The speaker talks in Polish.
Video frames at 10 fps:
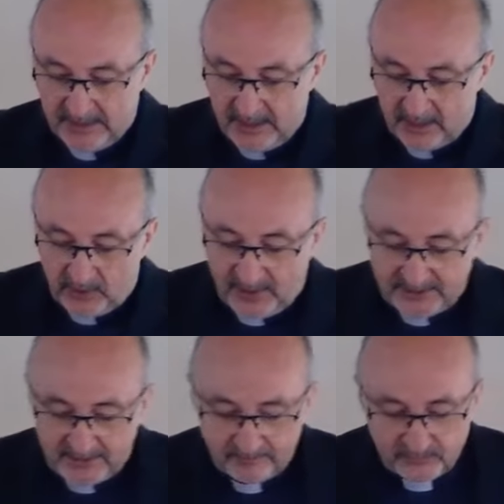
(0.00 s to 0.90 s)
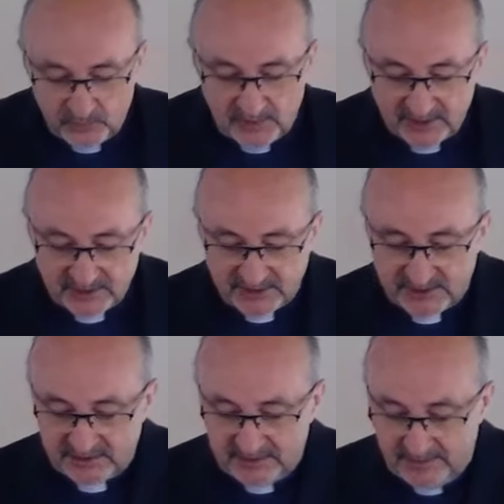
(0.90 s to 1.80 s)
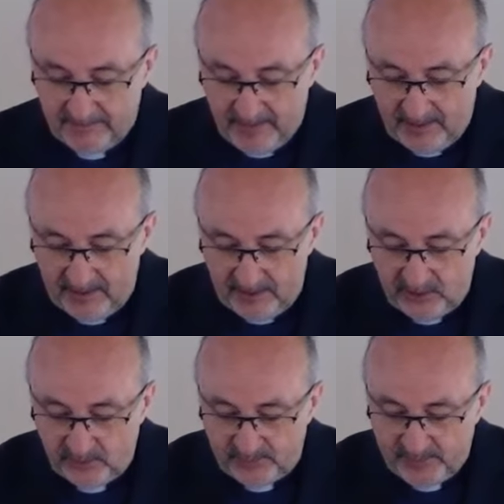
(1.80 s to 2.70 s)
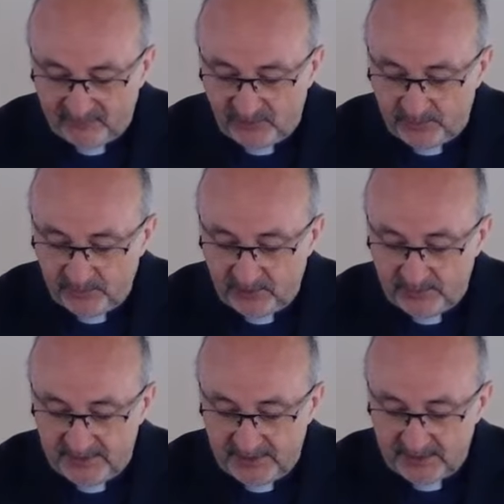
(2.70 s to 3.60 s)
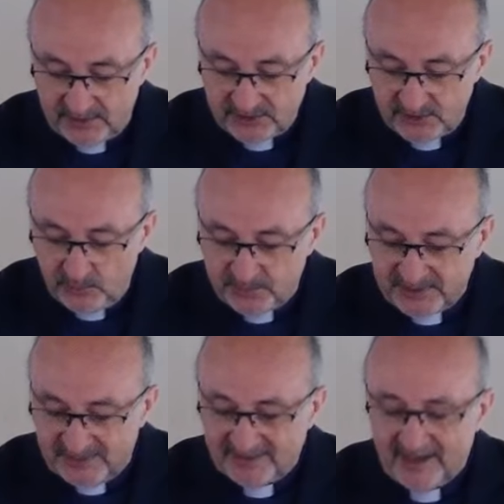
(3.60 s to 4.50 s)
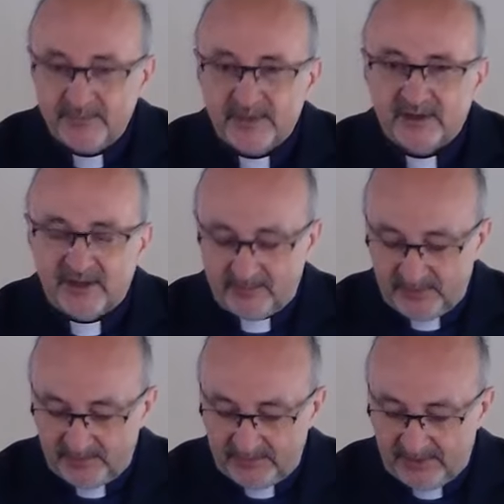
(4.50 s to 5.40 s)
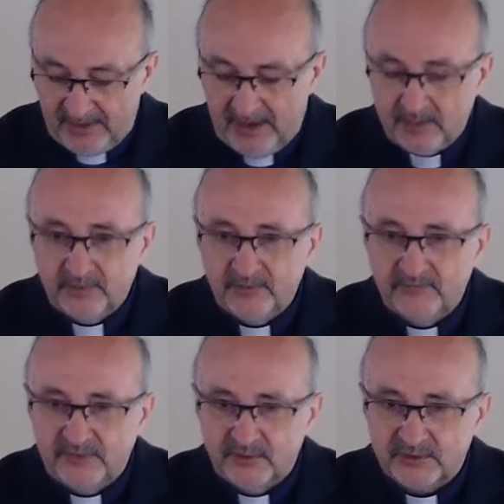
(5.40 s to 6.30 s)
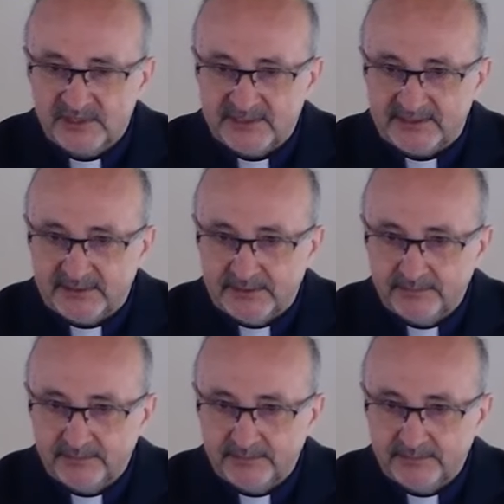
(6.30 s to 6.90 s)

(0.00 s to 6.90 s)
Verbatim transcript: Kochani, druga rzecz. Hiob prawdopodobnie żył przed Abrahamem albo w jego czasach.